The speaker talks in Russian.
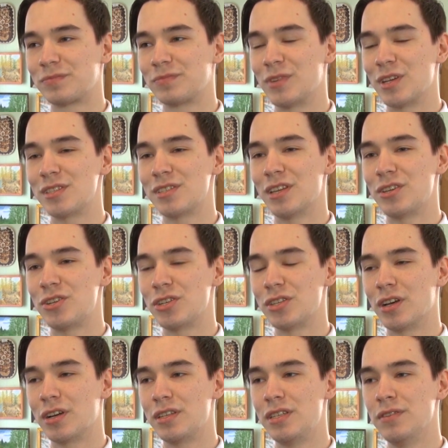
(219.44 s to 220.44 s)

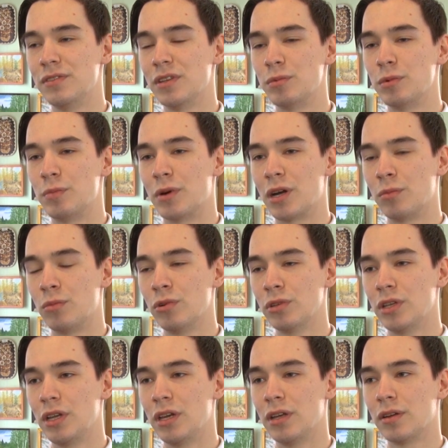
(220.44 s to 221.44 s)
достаточно активно мы
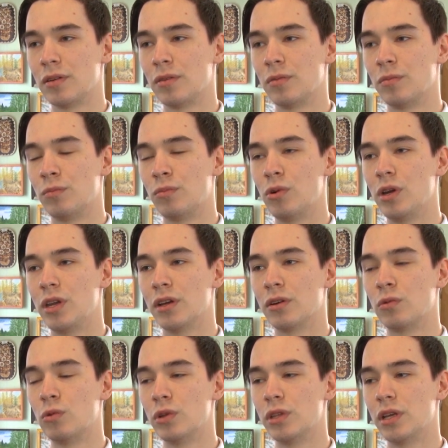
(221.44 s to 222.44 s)
поработали. Более
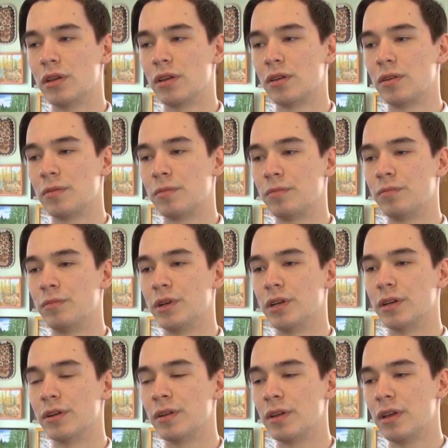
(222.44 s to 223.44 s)
года
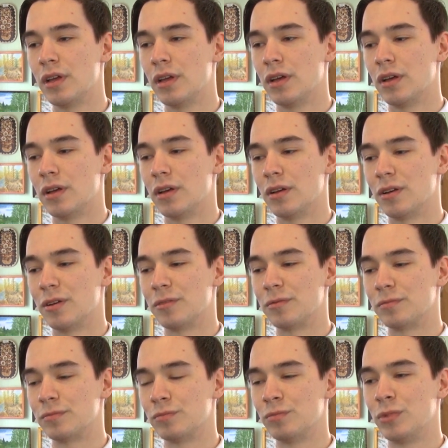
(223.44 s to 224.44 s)
мы,
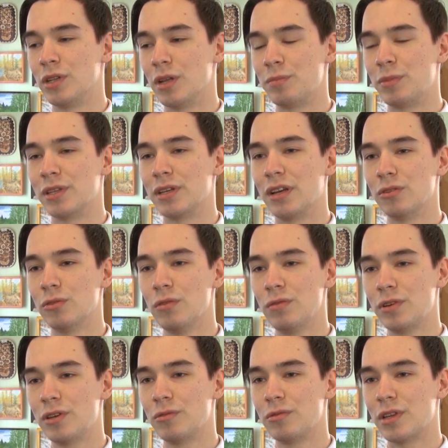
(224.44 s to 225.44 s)
э, было
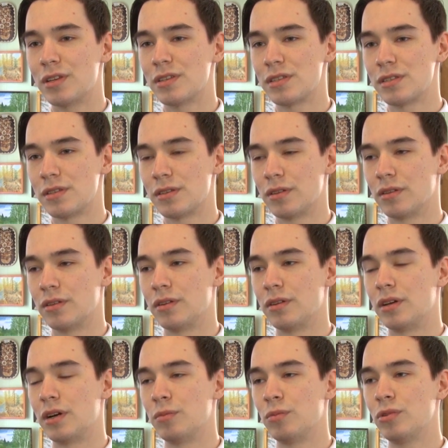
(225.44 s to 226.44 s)
подготовки у нас,
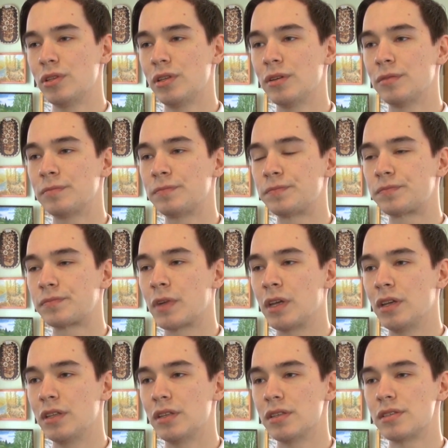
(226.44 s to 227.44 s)
э, работы
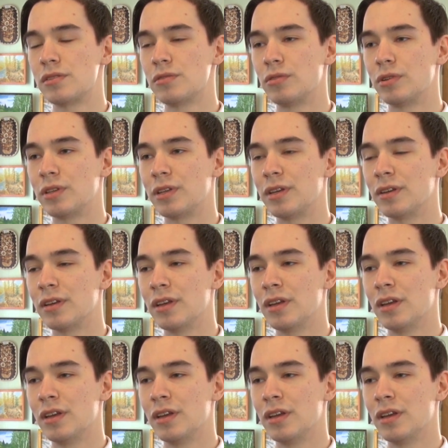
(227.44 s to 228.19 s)
агитационной